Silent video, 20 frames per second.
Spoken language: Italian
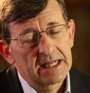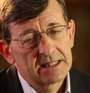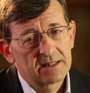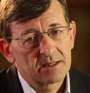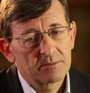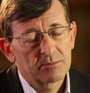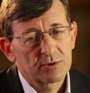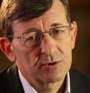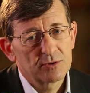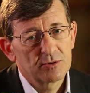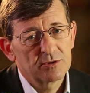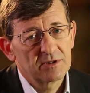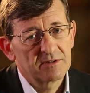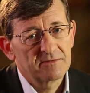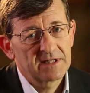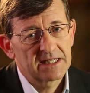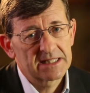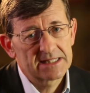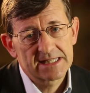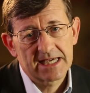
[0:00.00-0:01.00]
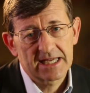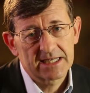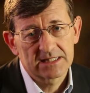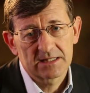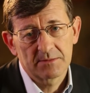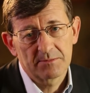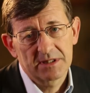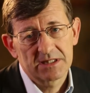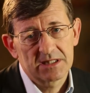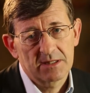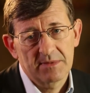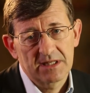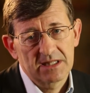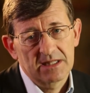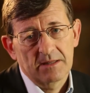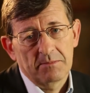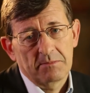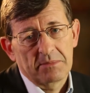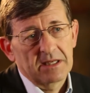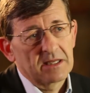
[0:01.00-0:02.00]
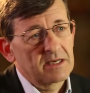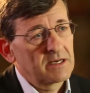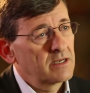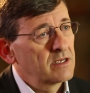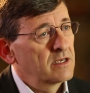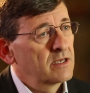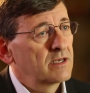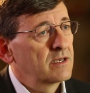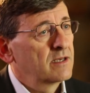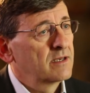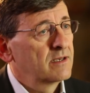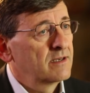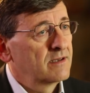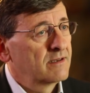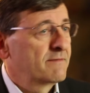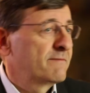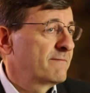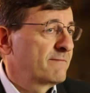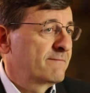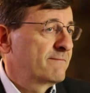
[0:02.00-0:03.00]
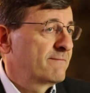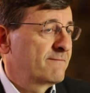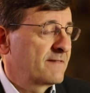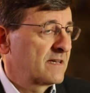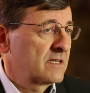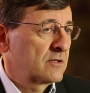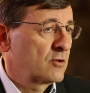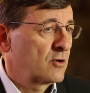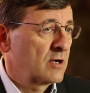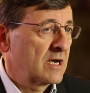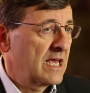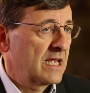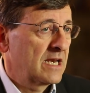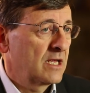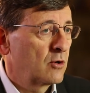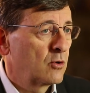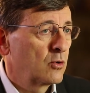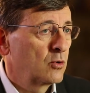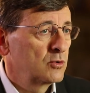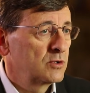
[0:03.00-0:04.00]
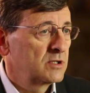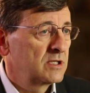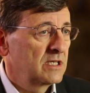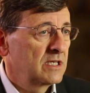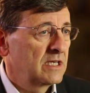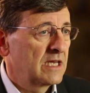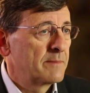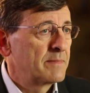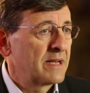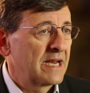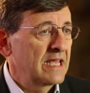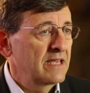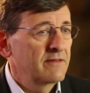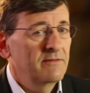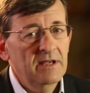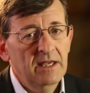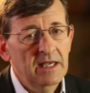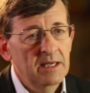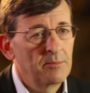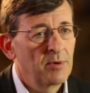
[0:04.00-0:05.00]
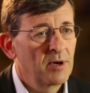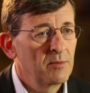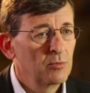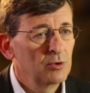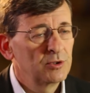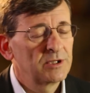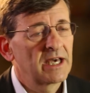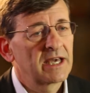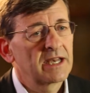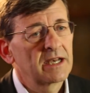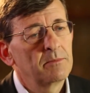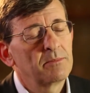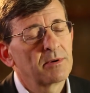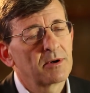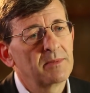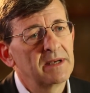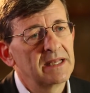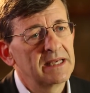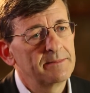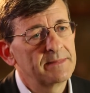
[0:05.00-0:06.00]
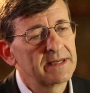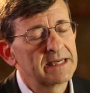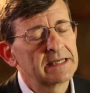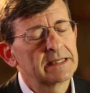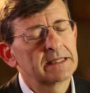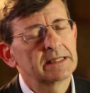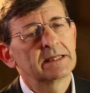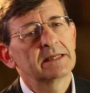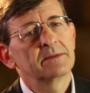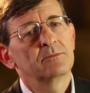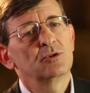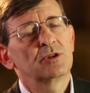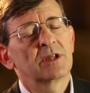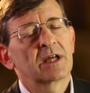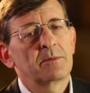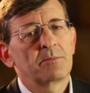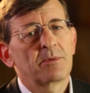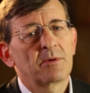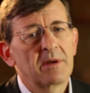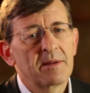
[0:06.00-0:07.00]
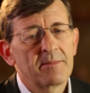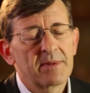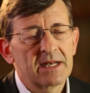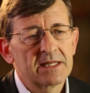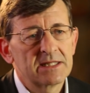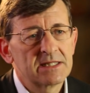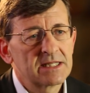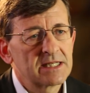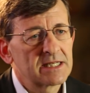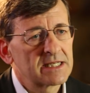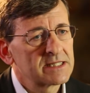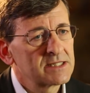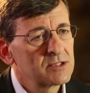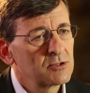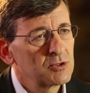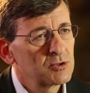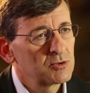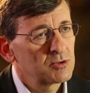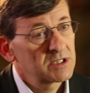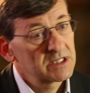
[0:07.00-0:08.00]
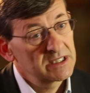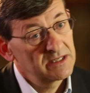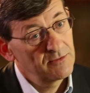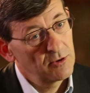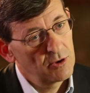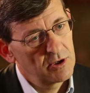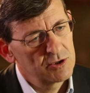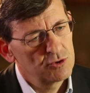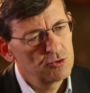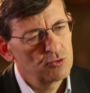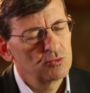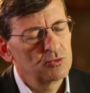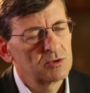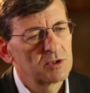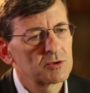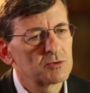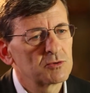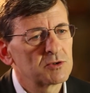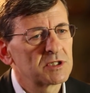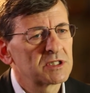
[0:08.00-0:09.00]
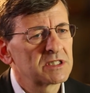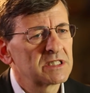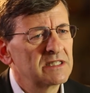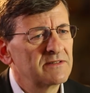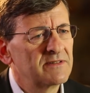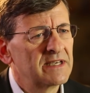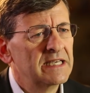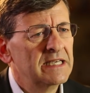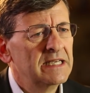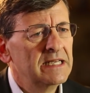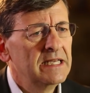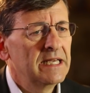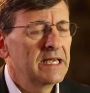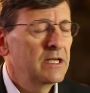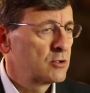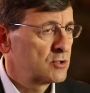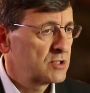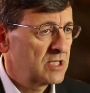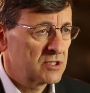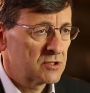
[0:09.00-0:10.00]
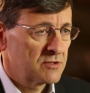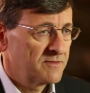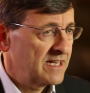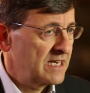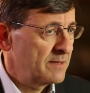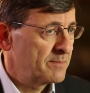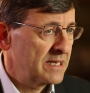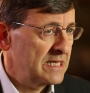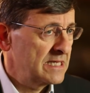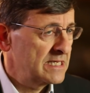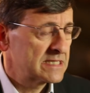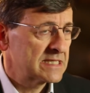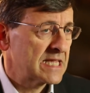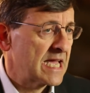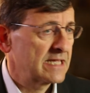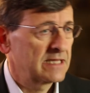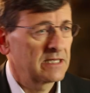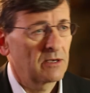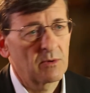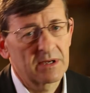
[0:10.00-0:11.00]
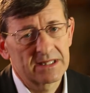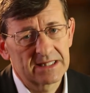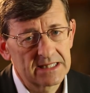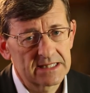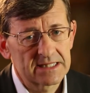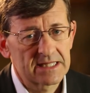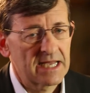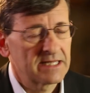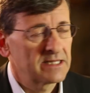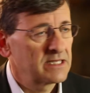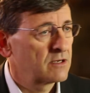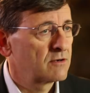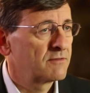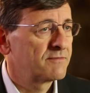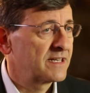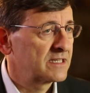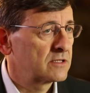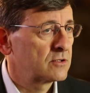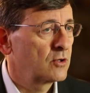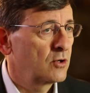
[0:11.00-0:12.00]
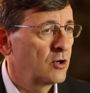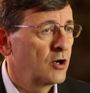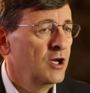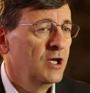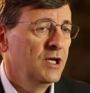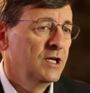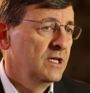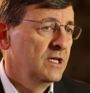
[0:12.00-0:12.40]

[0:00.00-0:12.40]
altri prodotti finanziari semplicemente per... Eh, far tornare i conti a breve e poi buttare il, problema, buttare il problema alle generazioni successive o alle giunte successive. E lo stesso vale per gli stati, quanti stati hanno fatto